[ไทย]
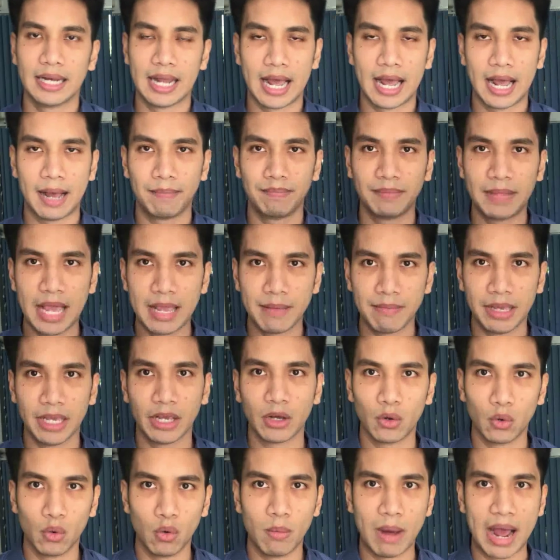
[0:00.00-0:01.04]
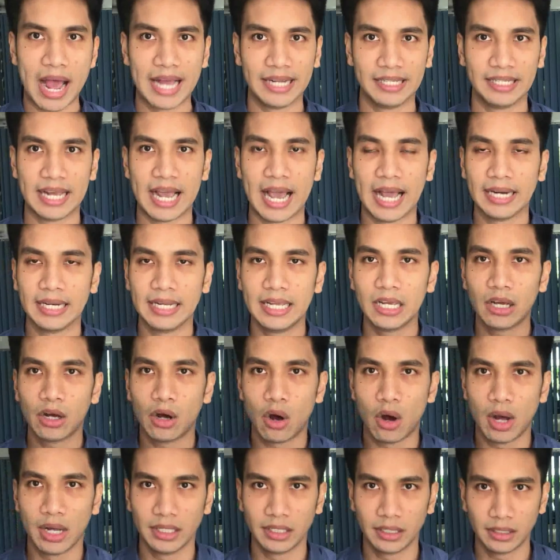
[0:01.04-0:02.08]
นะครับได้มีครูบาอาจารย์ที่ค
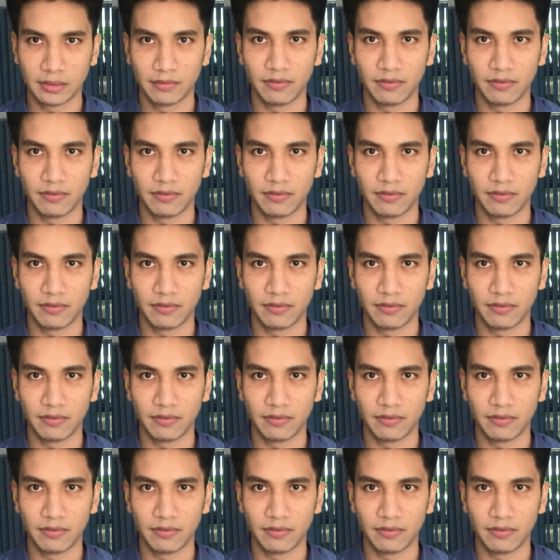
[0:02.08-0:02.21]
อย